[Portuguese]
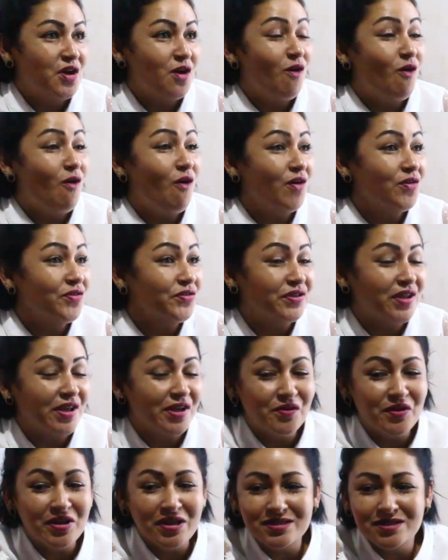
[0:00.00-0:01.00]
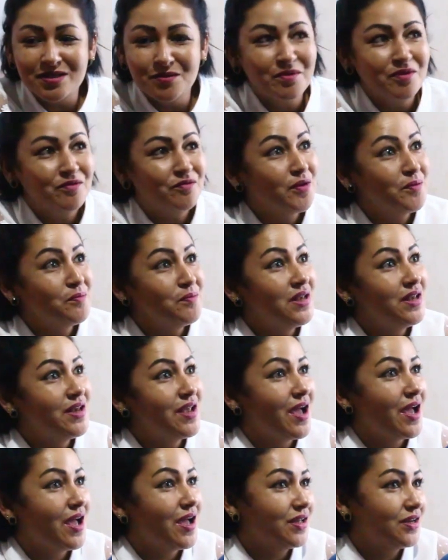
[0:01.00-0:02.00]
Ontem eu recebi foi
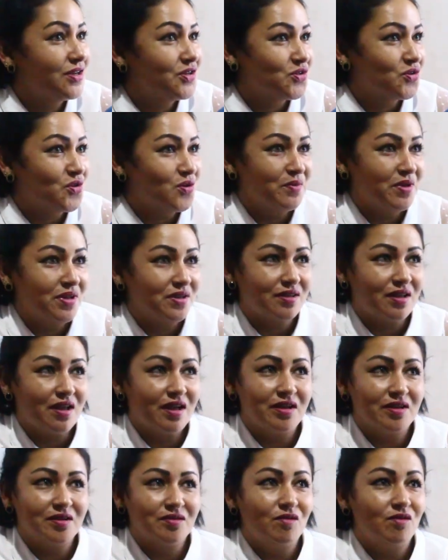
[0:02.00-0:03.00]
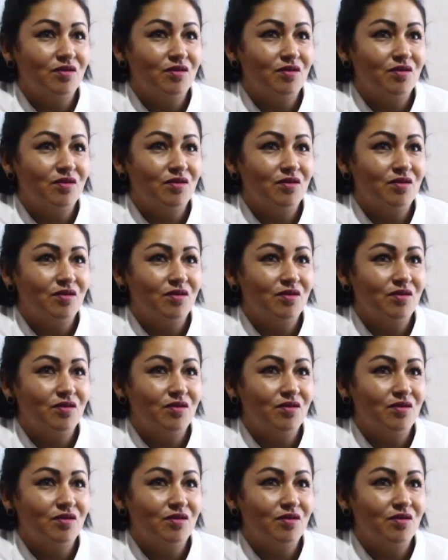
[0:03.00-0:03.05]
milhares de comentários.